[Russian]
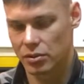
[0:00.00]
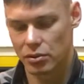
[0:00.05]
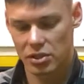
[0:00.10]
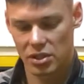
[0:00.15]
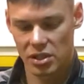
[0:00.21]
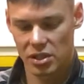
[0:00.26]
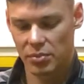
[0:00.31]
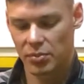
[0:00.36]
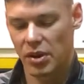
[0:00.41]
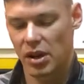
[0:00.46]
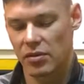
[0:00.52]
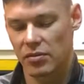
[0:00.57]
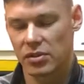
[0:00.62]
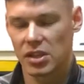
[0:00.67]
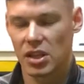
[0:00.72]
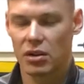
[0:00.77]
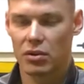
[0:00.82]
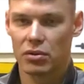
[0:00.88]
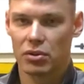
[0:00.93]
То есть это прям
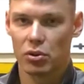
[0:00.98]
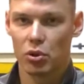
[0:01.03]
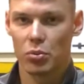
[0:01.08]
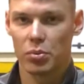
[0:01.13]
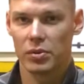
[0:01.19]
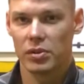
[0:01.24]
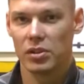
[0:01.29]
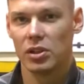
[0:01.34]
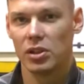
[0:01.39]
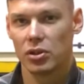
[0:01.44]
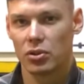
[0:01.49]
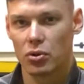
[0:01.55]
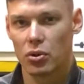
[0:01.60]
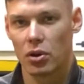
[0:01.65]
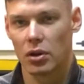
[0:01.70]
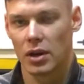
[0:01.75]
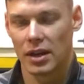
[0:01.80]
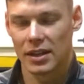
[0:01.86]
вот так вот, оп, и легко.